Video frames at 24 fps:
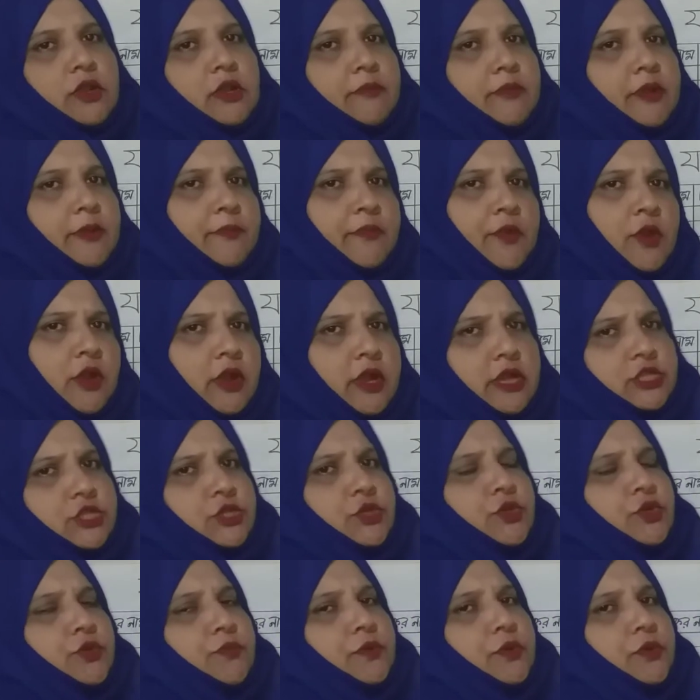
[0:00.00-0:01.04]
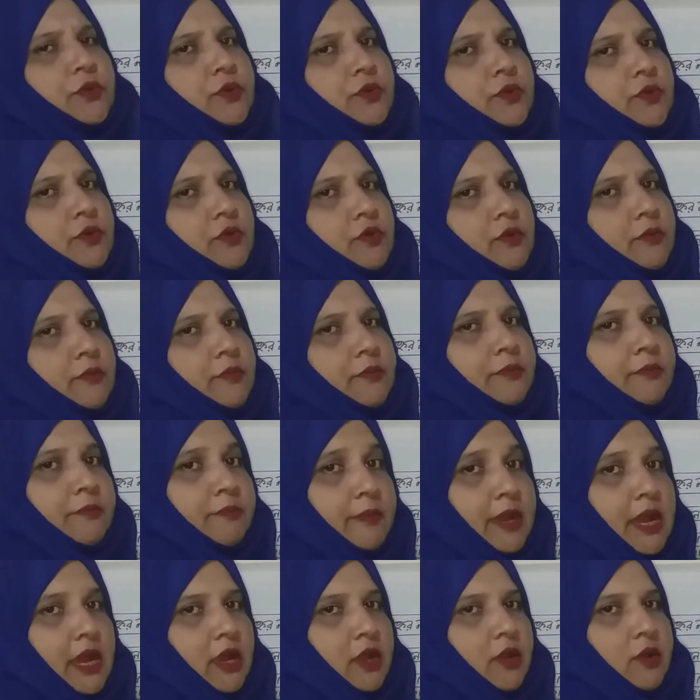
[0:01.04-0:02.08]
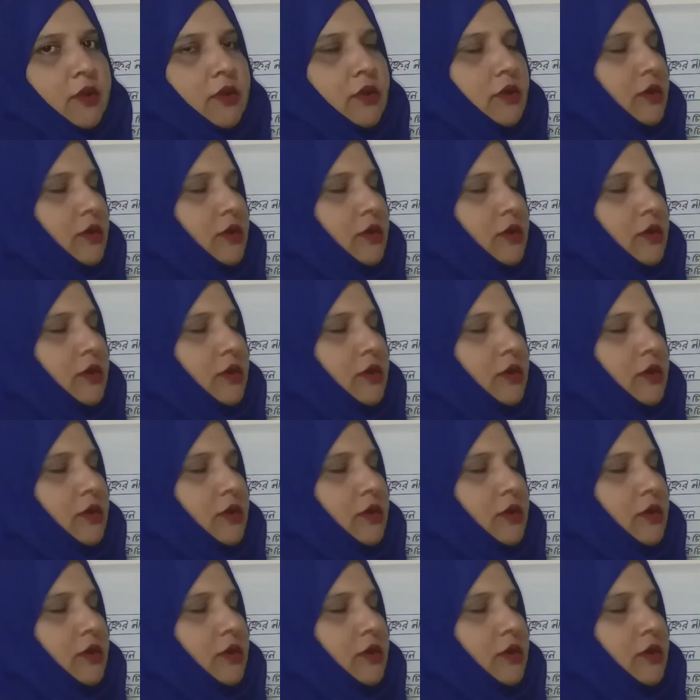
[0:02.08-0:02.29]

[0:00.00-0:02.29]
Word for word: আমরা প্রকাশ করব কোনো বাক্য